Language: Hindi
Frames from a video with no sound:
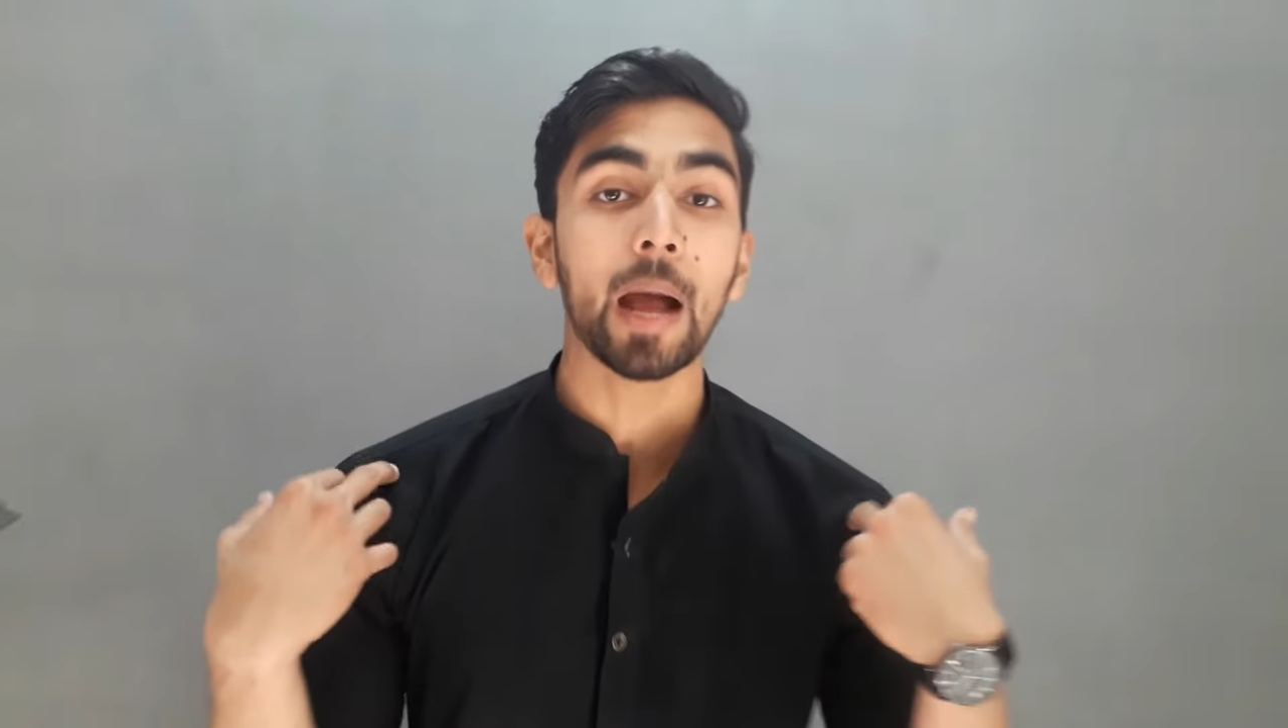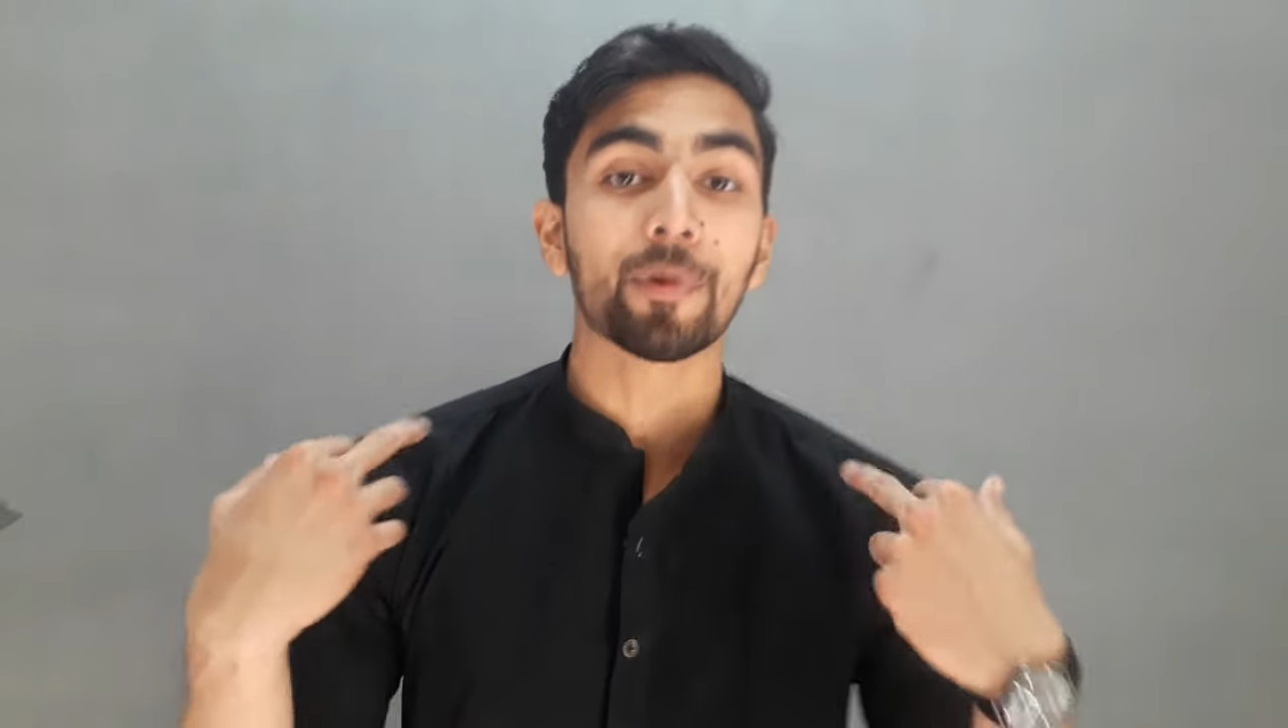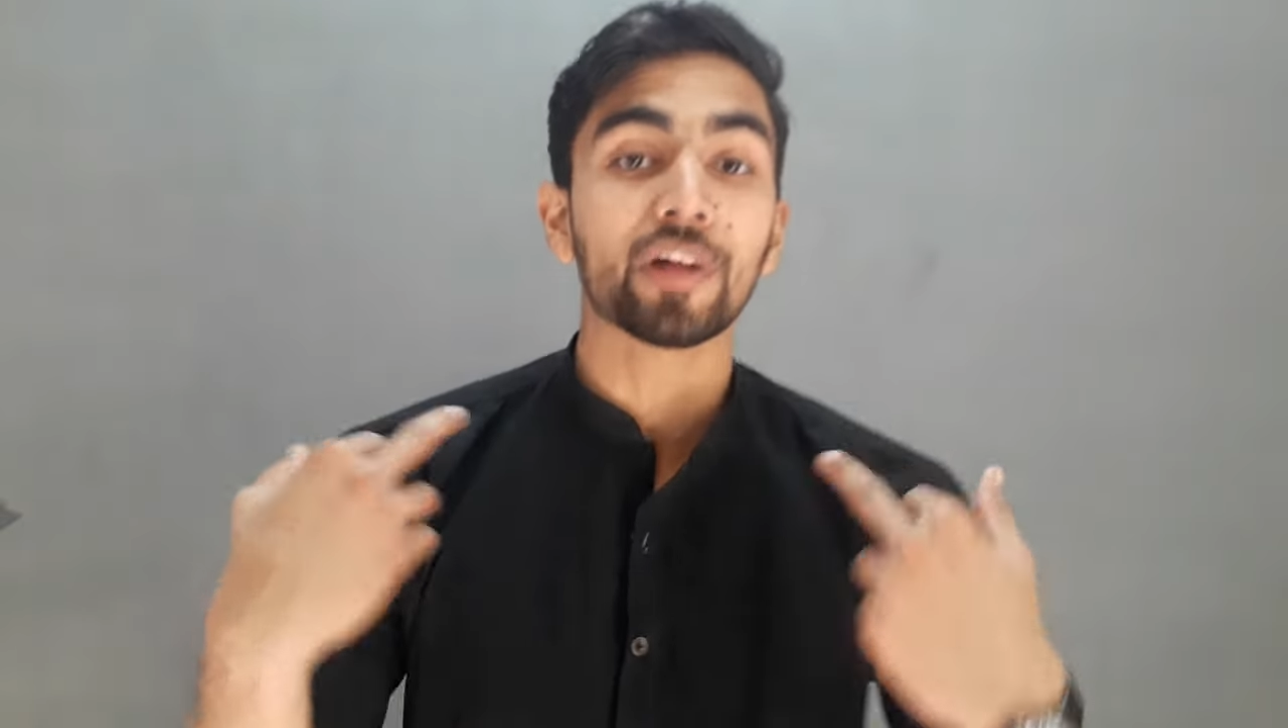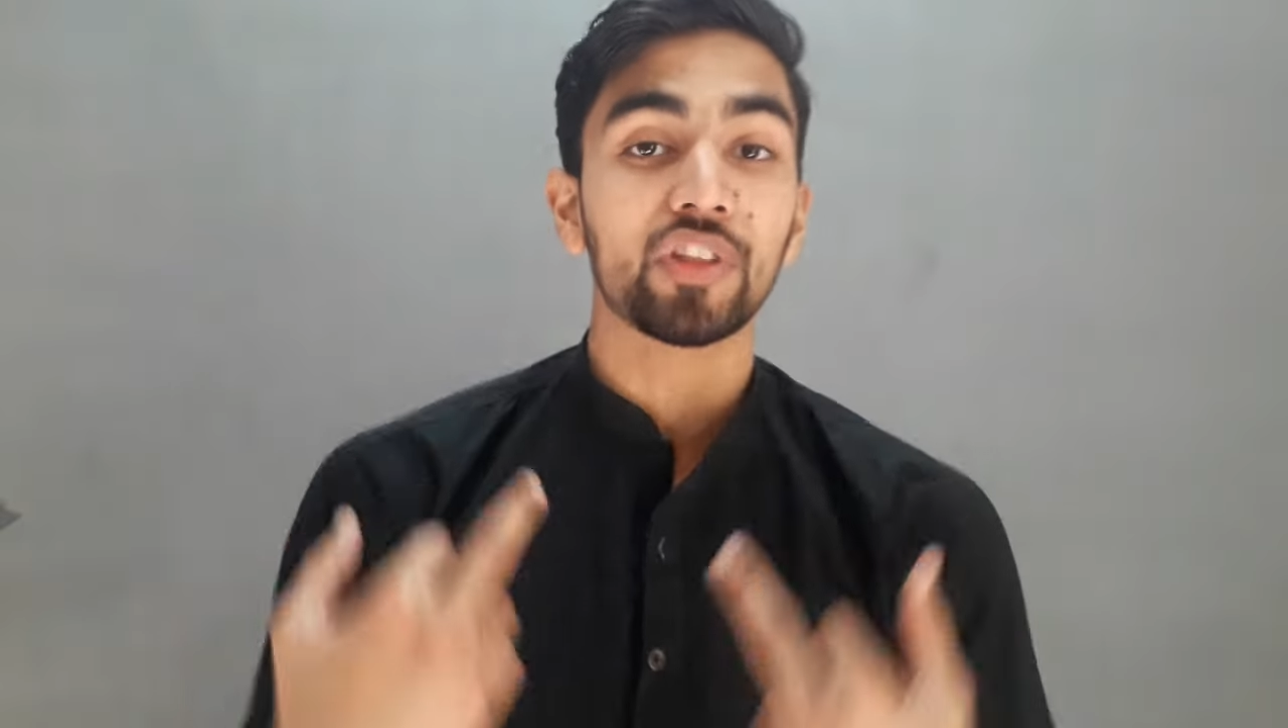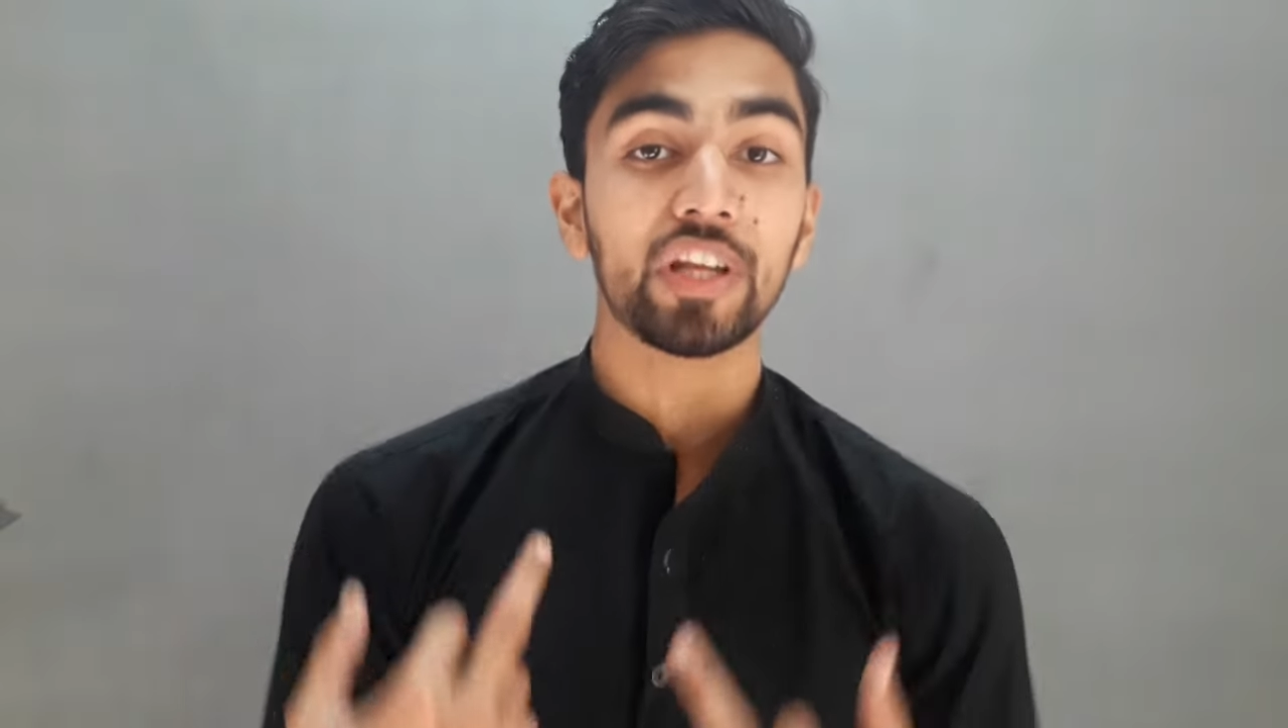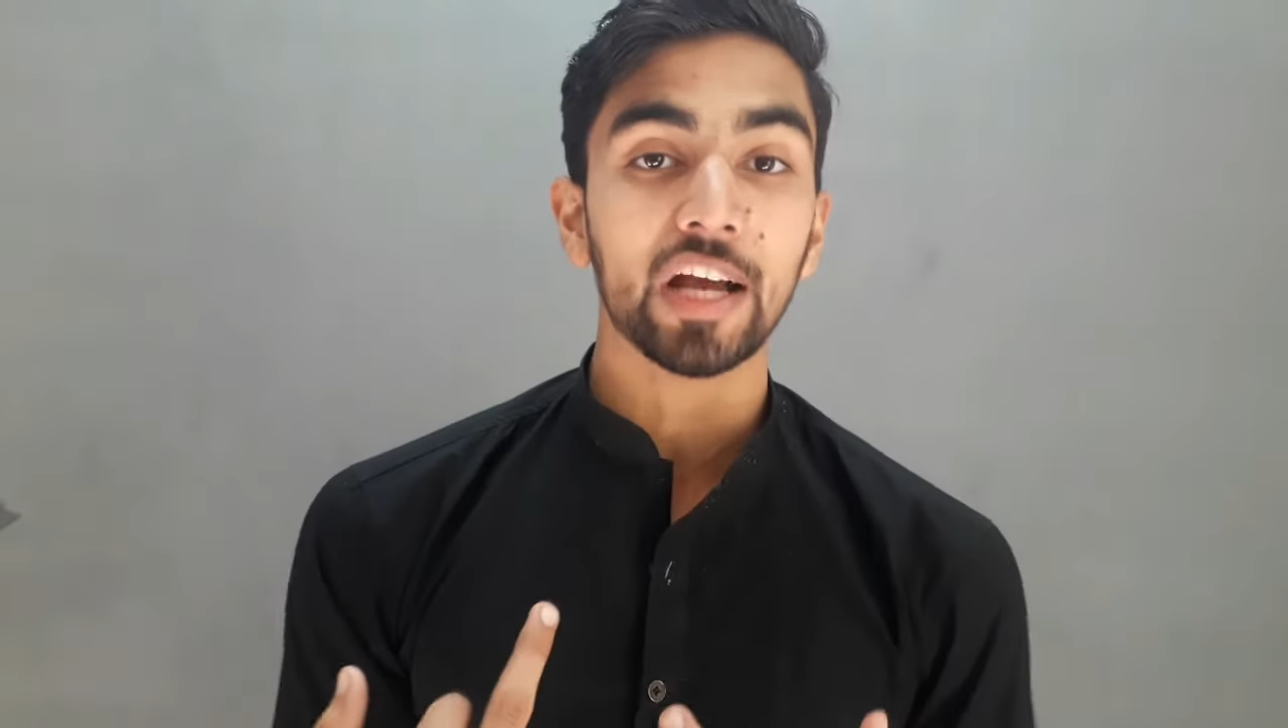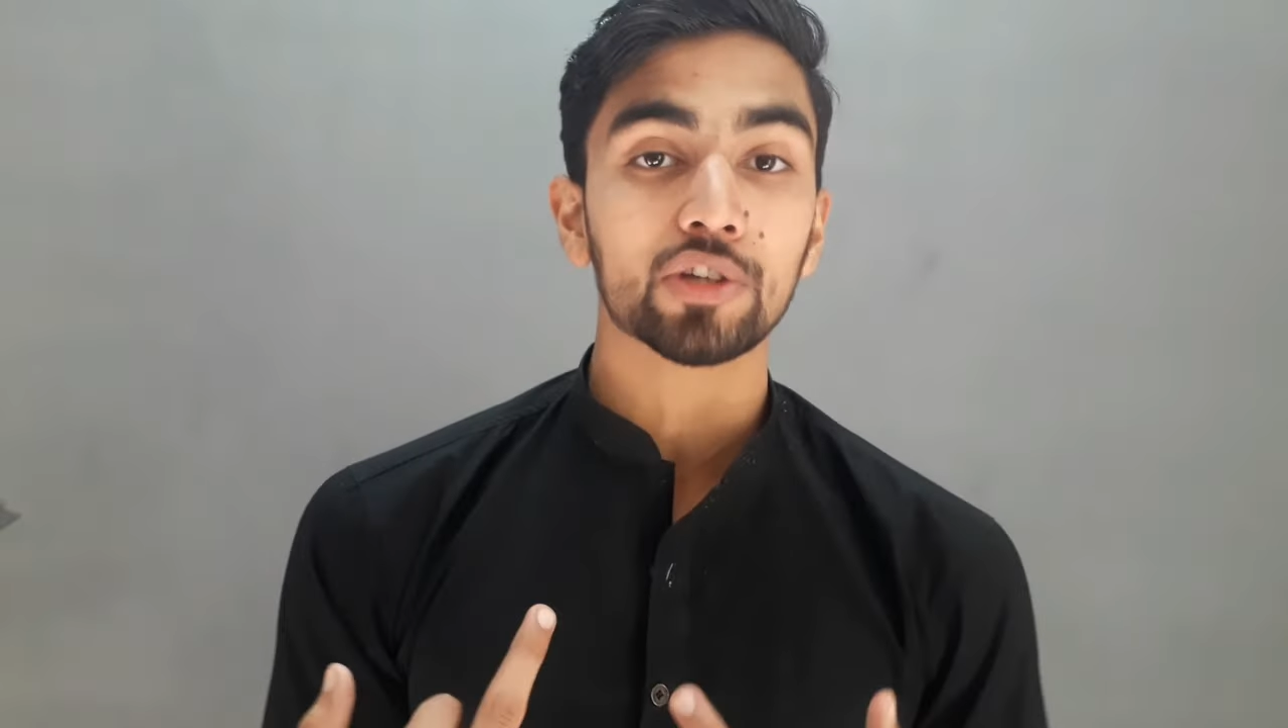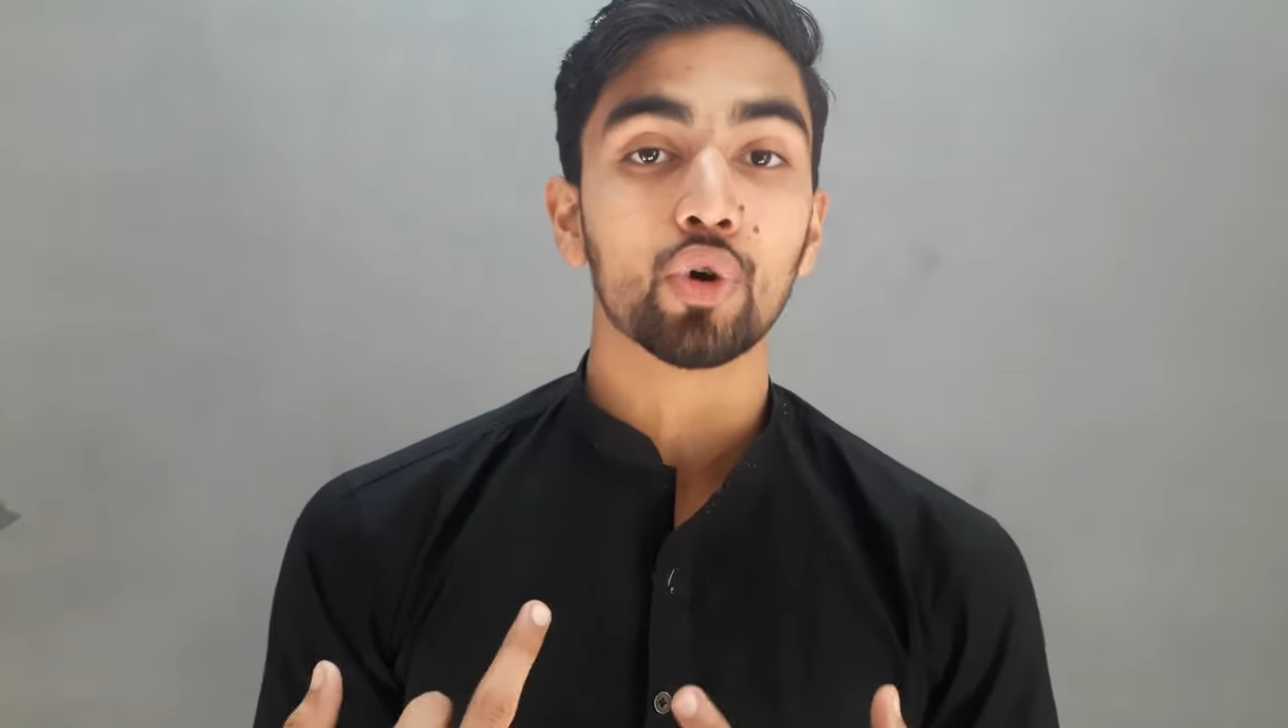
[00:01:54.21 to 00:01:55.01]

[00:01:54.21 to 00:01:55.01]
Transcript: आपका तीरा